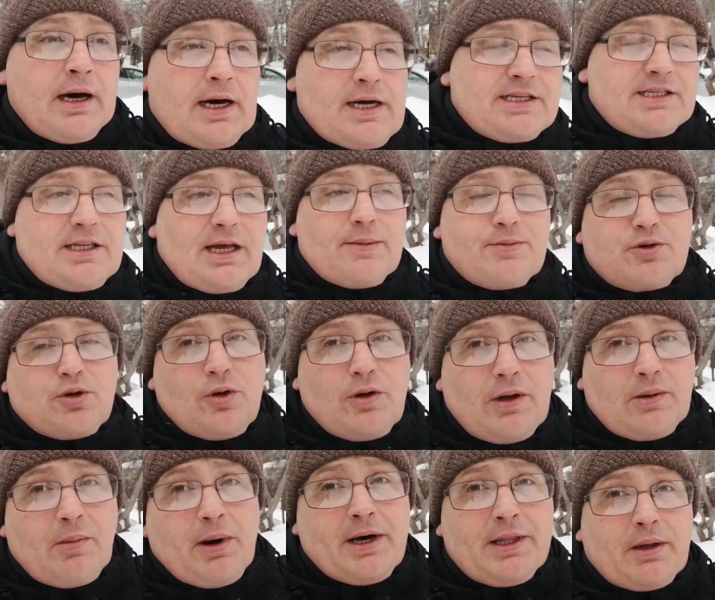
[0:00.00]
Остап
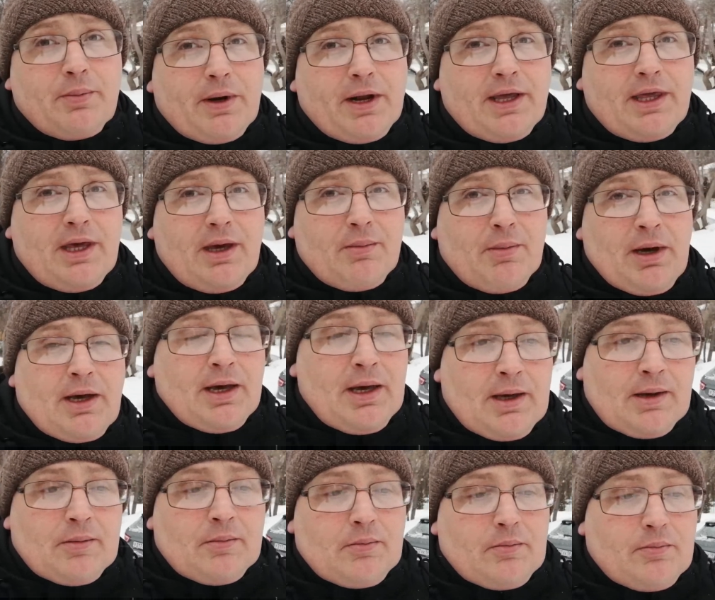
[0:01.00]
Сулейман Ибрагим
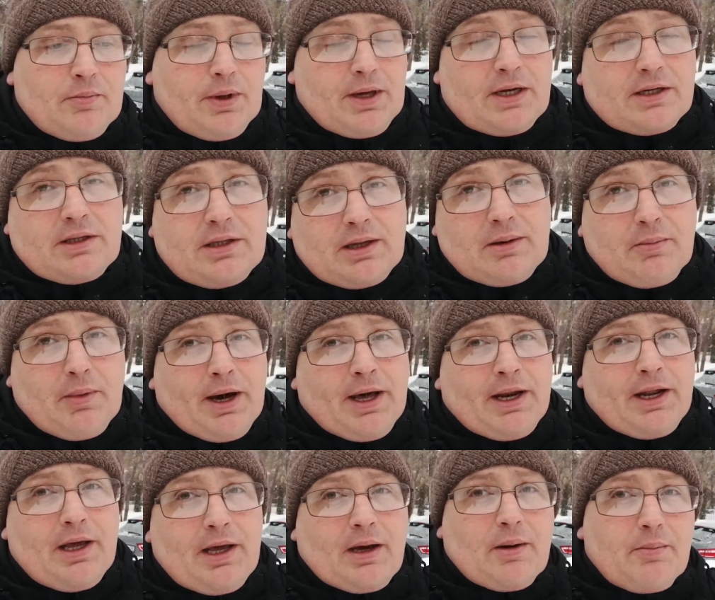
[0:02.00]
Берта
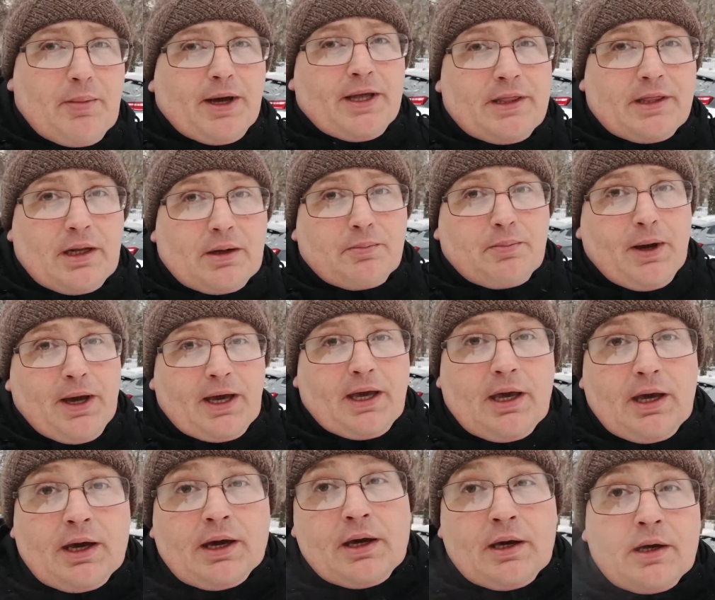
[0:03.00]
Бария
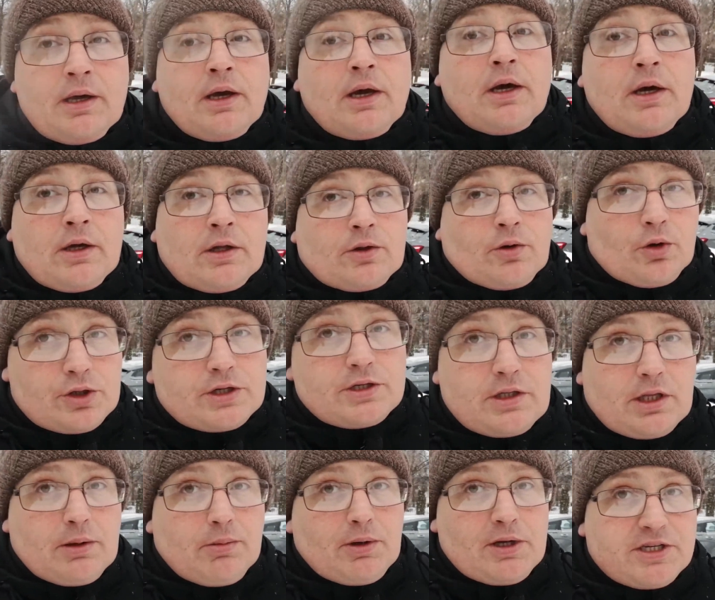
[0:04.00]
Бендербей тоже
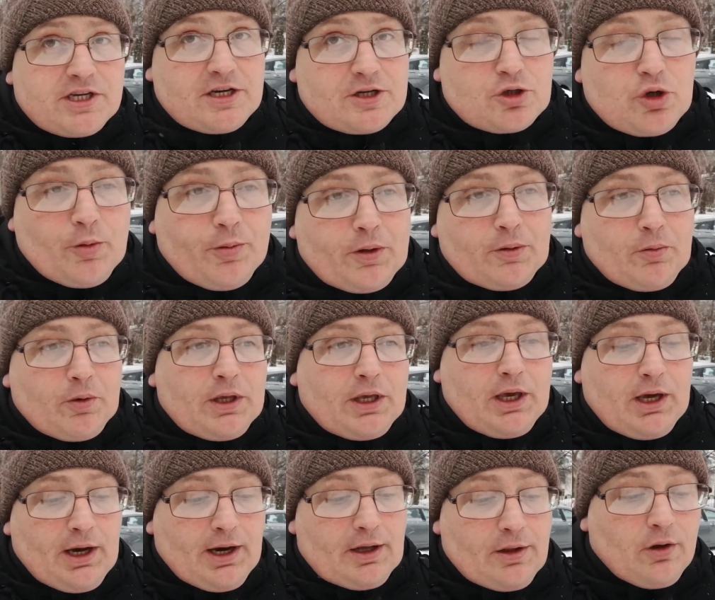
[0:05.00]
стремился к теплому
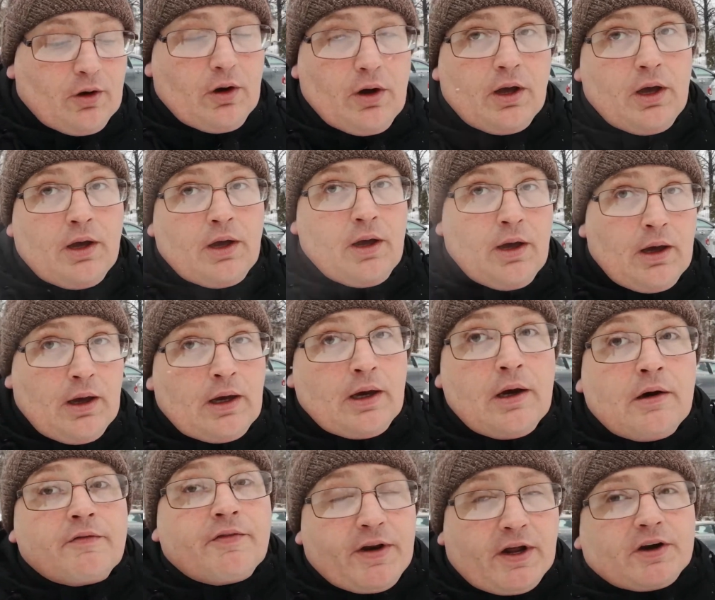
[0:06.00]
океану
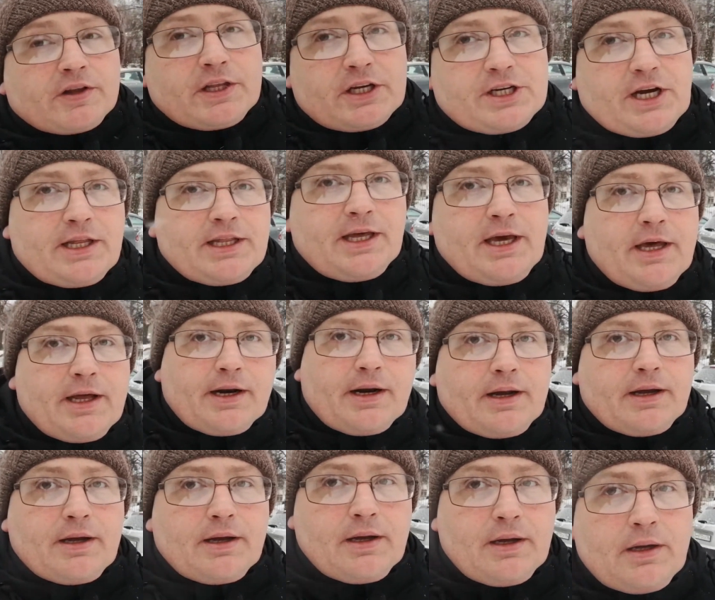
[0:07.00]
в Рио-де-Жанейро.